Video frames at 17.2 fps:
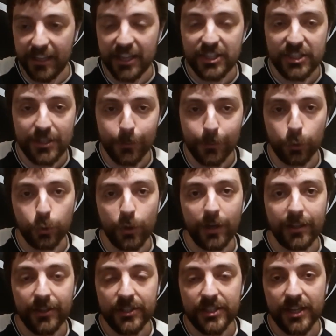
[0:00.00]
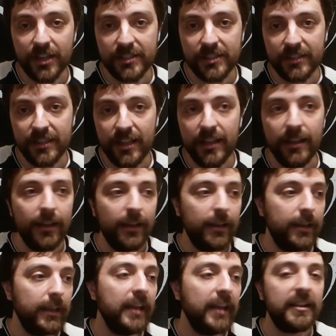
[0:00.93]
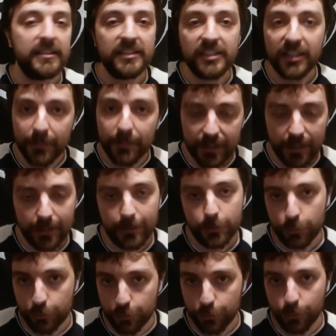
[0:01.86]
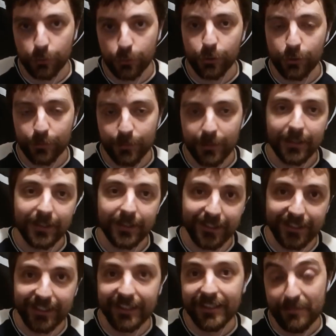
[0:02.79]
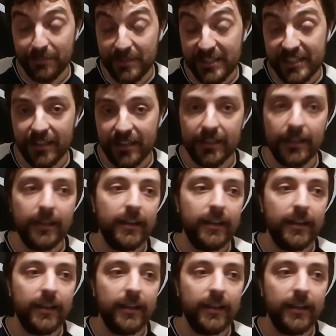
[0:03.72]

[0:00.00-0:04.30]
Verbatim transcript: geçtiğim o duraklar içerisinde en az 20 tane çocuk görüyorum. Hani misal.